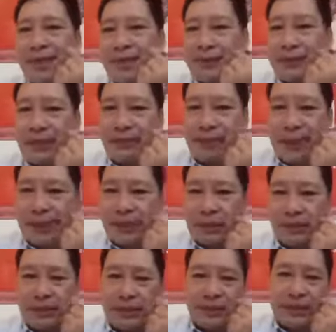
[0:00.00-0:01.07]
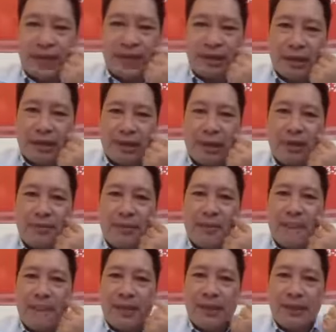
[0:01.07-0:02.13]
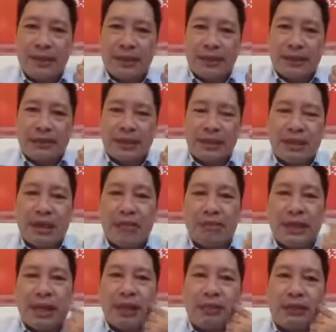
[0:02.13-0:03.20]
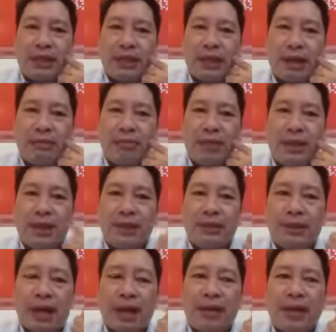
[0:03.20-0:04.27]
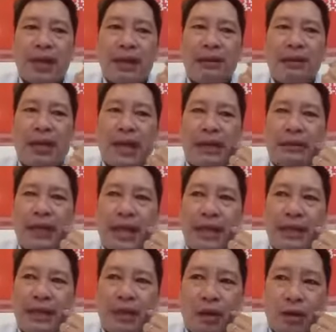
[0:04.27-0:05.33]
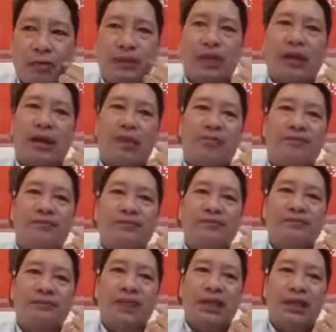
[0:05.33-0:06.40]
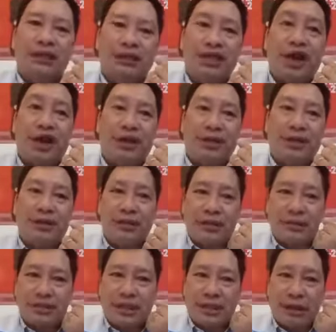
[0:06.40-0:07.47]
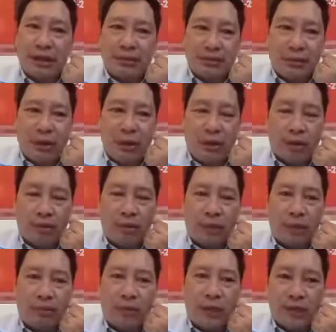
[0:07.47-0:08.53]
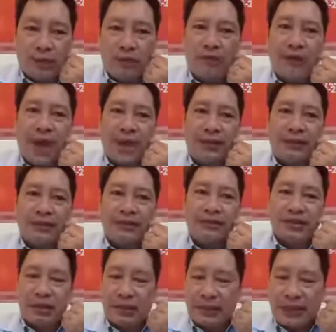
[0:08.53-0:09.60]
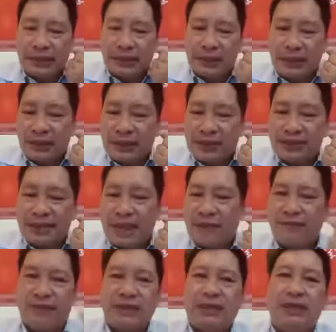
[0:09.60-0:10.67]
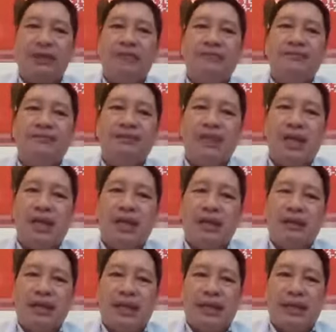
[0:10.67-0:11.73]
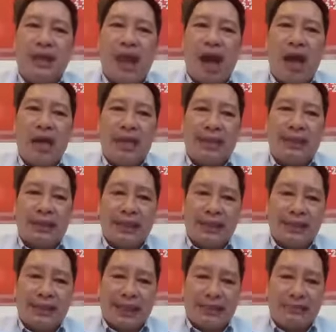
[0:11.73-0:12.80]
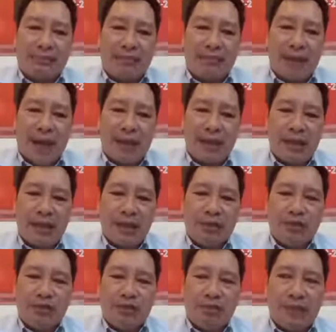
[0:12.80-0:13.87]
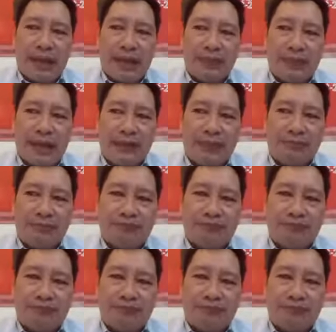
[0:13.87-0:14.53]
biệt là trên mặt là chúng ta thấy rõ nhất là từ không thấy lỗ chân lông cho đến là thấy lỗ chân lông hình tròn sau đó lỗ chân lông hình oval sau đó thành những cái sẹo vách đứng thì đó là những cái cách mà chúng ta thấy